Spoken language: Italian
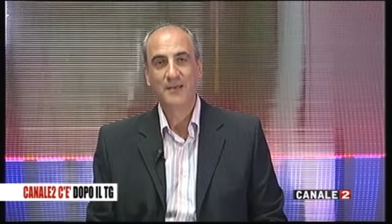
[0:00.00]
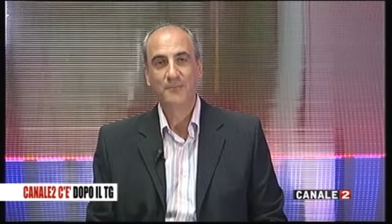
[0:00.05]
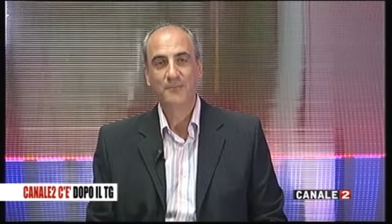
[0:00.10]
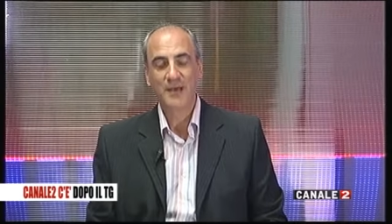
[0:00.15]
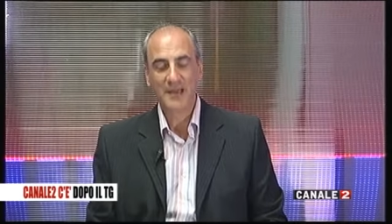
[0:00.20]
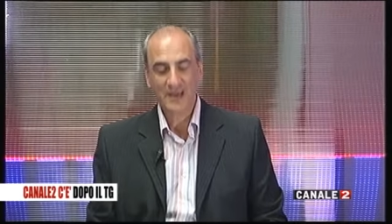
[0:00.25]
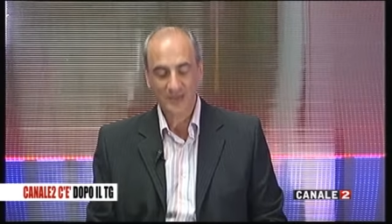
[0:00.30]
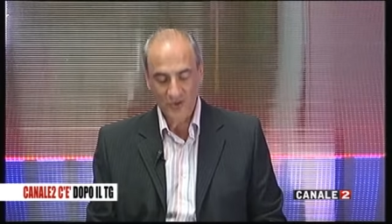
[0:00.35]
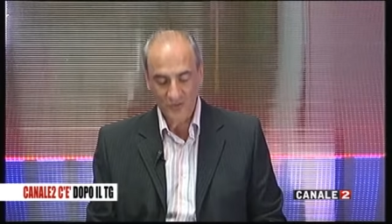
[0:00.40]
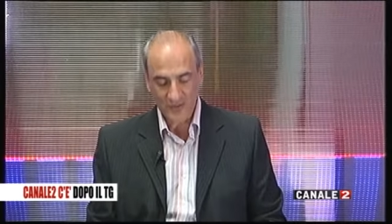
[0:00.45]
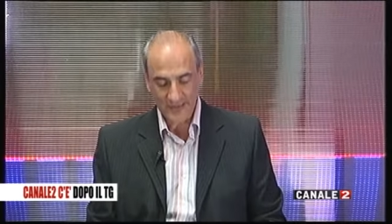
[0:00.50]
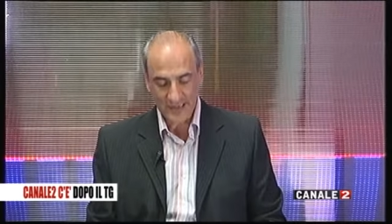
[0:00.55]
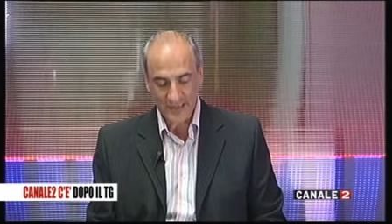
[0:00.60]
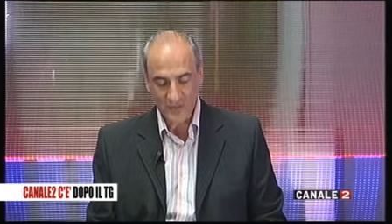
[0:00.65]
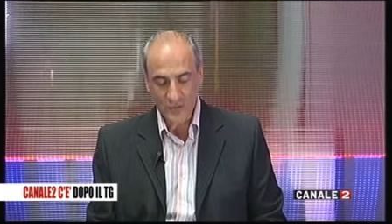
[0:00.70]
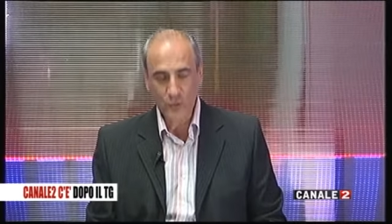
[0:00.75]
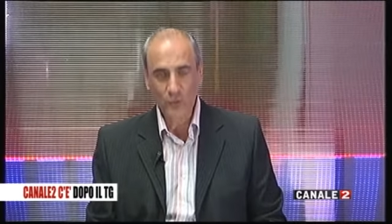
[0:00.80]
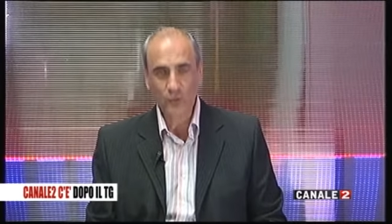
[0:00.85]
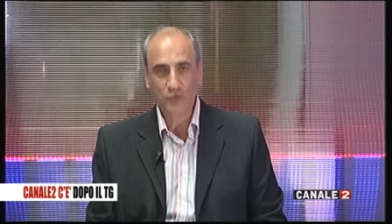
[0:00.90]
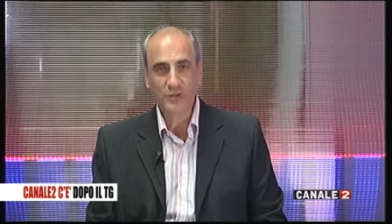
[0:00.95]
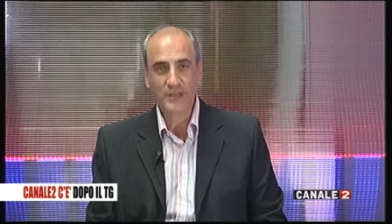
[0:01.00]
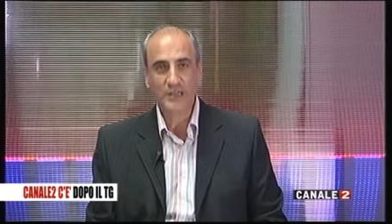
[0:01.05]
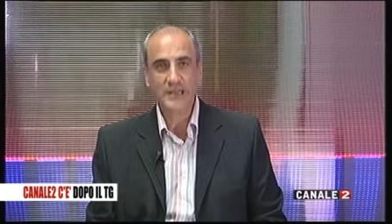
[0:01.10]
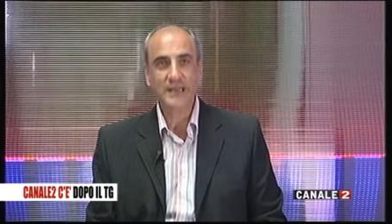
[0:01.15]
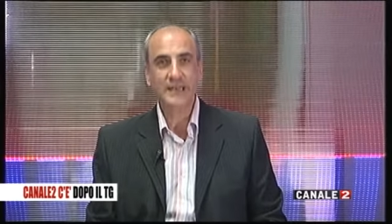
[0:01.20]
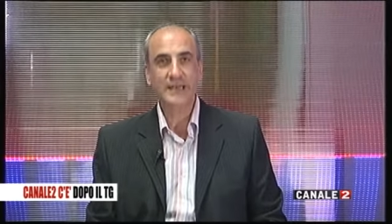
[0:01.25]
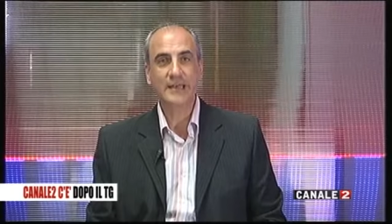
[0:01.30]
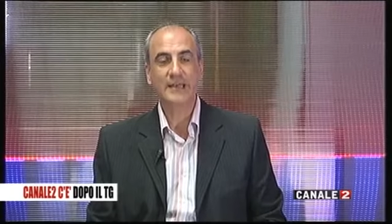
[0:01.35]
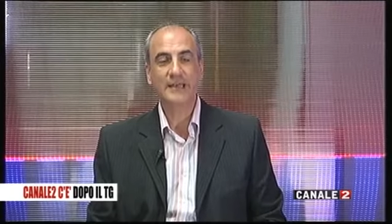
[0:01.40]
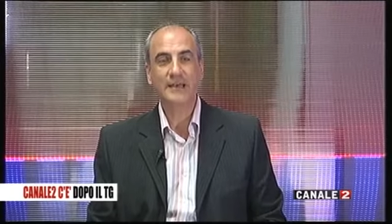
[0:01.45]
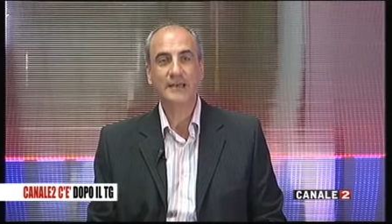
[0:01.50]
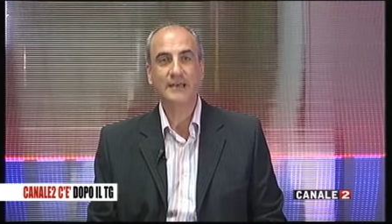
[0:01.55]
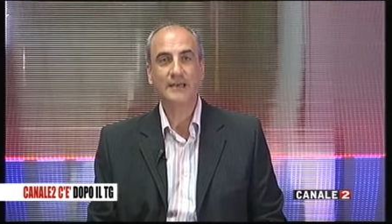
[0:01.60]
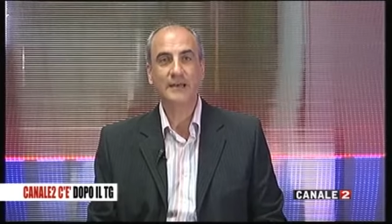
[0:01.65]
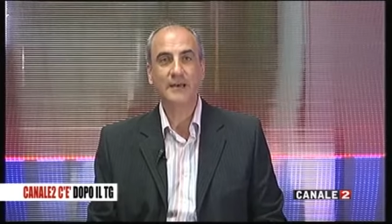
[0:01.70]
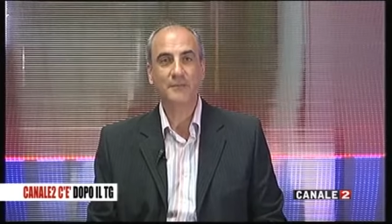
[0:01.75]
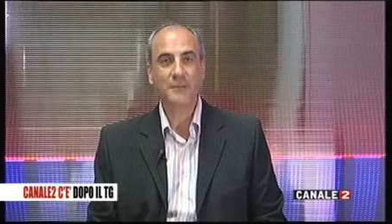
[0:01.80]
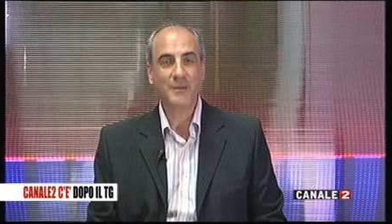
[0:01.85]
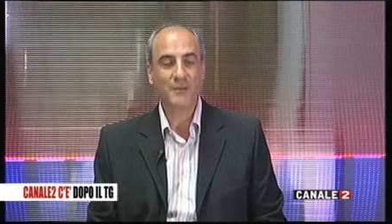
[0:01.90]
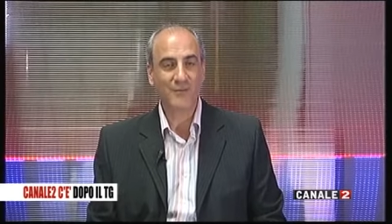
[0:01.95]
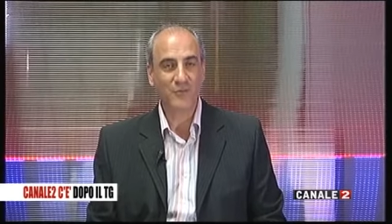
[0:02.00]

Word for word: ben ritrovati a tutti, eh, abbiamo